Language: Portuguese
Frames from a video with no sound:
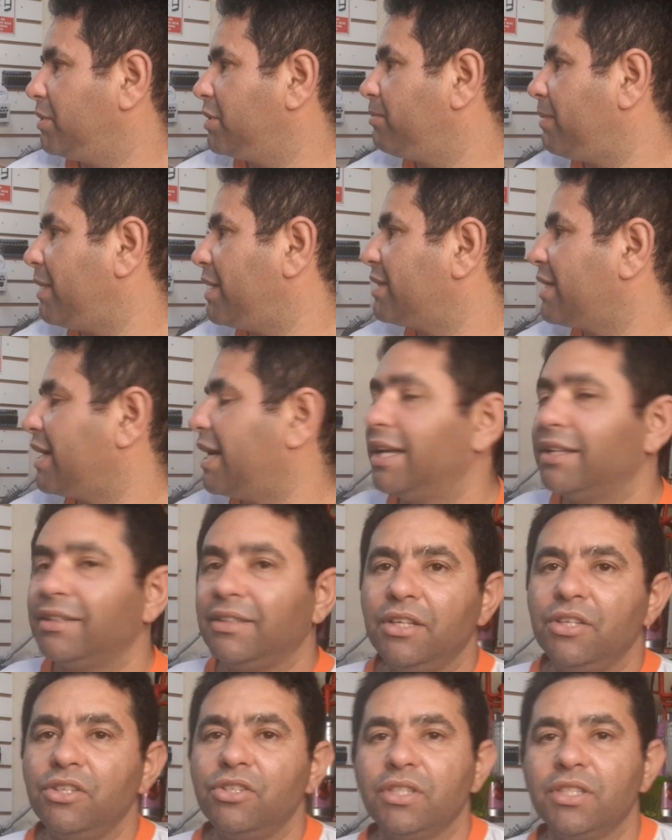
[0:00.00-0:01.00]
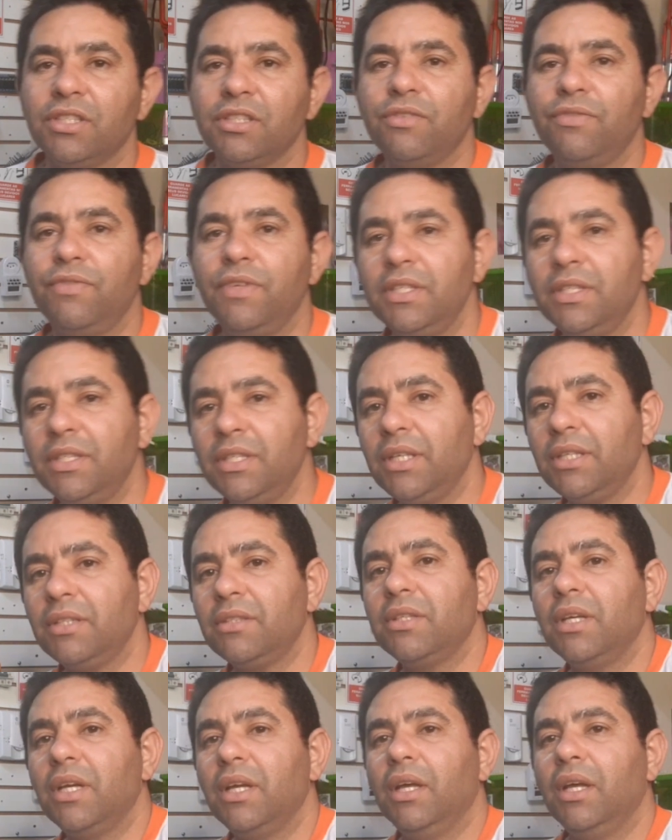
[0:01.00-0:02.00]
principais características
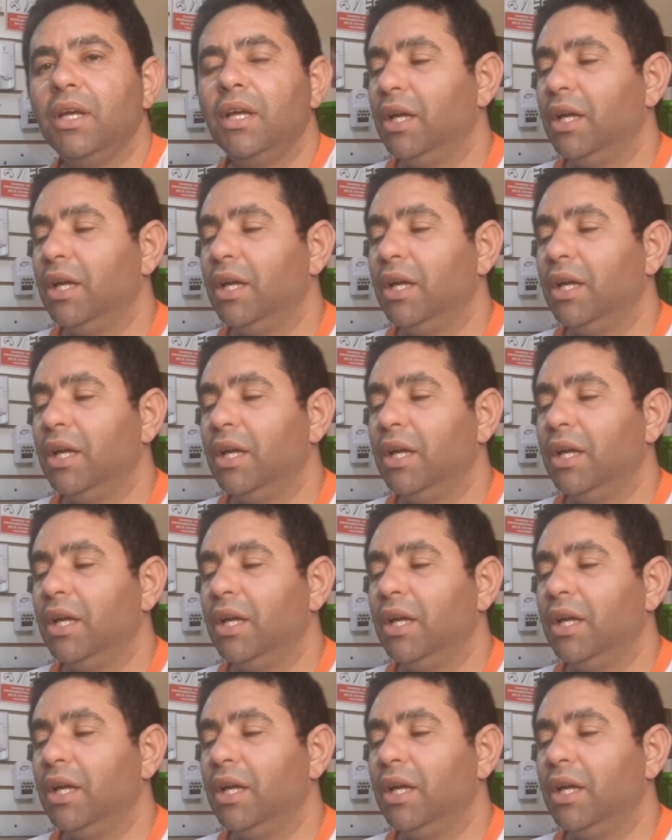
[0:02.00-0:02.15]
físicas.